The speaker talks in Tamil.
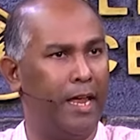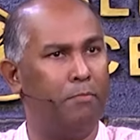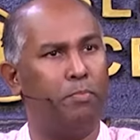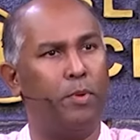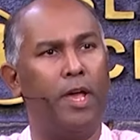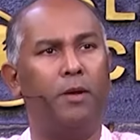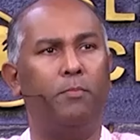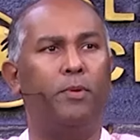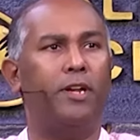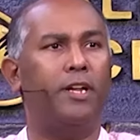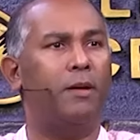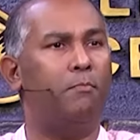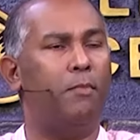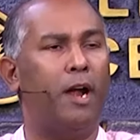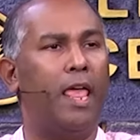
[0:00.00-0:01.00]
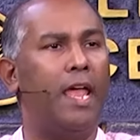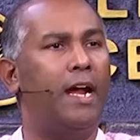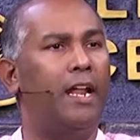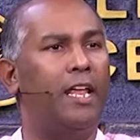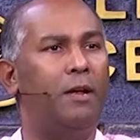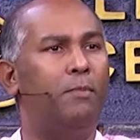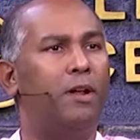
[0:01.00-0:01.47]
எப்பேற்பட்ட
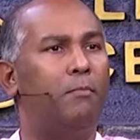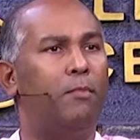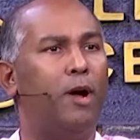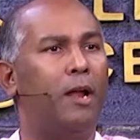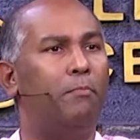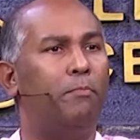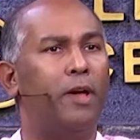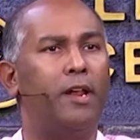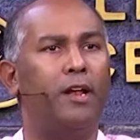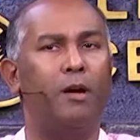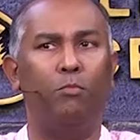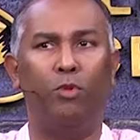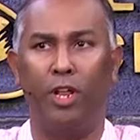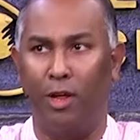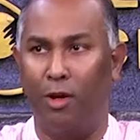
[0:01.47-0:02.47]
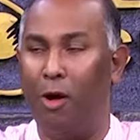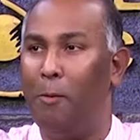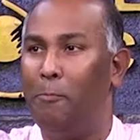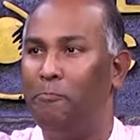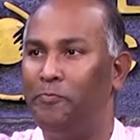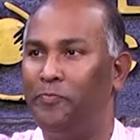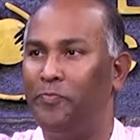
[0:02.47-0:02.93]
மலைகளையும் நம்மால் பேர்க்க முடியும்